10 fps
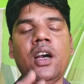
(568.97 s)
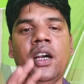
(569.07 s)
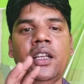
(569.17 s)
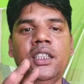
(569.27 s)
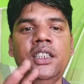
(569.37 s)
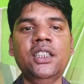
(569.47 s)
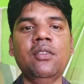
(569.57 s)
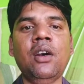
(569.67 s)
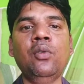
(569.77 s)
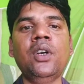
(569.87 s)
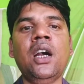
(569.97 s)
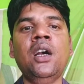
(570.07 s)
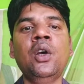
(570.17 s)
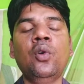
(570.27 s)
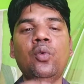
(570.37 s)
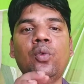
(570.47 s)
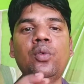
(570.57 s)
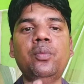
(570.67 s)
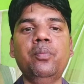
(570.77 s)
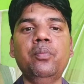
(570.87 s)
अंग्रेजी दवाओं का
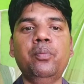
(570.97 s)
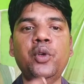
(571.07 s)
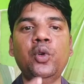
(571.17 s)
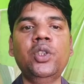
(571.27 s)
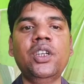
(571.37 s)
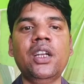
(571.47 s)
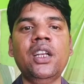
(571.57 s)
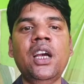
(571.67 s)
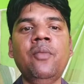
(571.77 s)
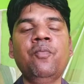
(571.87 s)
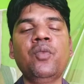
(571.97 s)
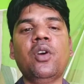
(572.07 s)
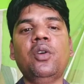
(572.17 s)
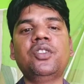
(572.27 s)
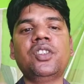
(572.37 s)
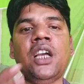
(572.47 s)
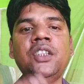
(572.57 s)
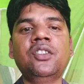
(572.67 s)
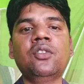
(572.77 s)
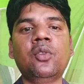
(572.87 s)
विरोध करना और
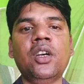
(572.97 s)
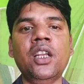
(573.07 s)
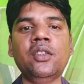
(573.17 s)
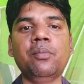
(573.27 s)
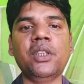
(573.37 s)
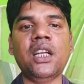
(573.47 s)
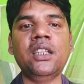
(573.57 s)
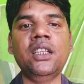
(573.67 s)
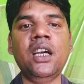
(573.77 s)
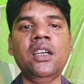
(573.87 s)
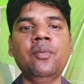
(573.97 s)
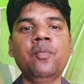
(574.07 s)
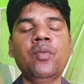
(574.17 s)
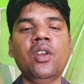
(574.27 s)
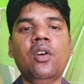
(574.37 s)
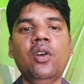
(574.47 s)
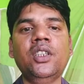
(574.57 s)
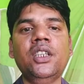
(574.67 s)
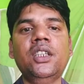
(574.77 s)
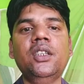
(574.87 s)
साइंस को गलत बता देना
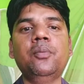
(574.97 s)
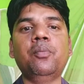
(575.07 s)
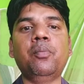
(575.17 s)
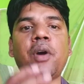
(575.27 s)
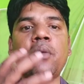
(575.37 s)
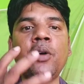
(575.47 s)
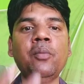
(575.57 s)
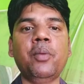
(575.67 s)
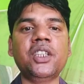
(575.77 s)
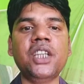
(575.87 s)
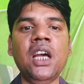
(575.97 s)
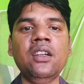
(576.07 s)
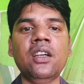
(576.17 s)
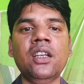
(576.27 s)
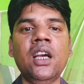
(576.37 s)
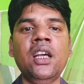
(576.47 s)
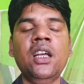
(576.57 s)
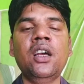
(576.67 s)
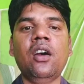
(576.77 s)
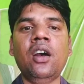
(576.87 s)
और जे कि भ्रमक प्रचार करना
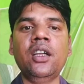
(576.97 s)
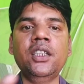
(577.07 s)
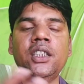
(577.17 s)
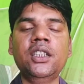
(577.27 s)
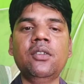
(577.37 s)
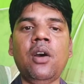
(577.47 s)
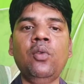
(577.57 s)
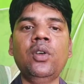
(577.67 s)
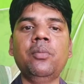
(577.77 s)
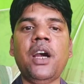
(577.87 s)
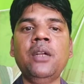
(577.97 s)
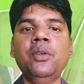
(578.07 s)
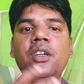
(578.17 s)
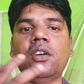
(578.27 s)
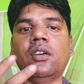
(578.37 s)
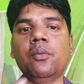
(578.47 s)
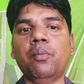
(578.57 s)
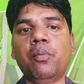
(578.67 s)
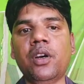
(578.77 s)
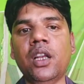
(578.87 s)
अंग्रेजी दवाओं के बारे में
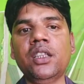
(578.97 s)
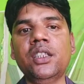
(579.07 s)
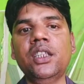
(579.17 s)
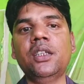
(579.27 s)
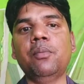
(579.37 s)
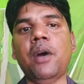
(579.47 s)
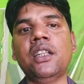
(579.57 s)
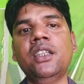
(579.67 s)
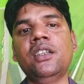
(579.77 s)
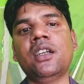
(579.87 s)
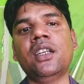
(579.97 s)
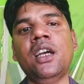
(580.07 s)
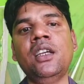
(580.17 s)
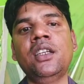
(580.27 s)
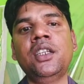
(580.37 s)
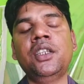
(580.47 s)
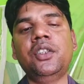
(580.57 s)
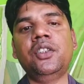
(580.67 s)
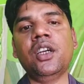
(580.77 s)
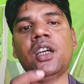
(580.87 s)
गलत जे की बातें करना
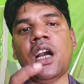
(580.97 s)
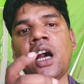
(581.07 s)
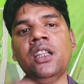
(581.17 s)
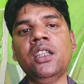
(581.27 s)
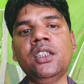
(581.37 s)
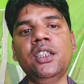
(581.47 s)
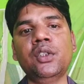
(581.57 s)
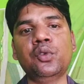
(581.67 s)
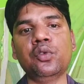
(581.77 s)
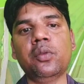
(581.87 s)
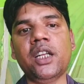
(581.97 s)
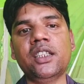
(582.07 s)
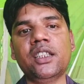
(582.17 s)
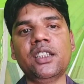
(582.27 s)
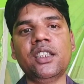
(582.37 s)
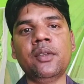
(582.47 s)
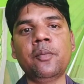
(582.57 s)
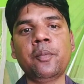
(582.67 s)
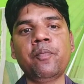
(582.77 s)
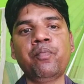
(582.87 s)
यह कहाँ तक जे की शोभा देती है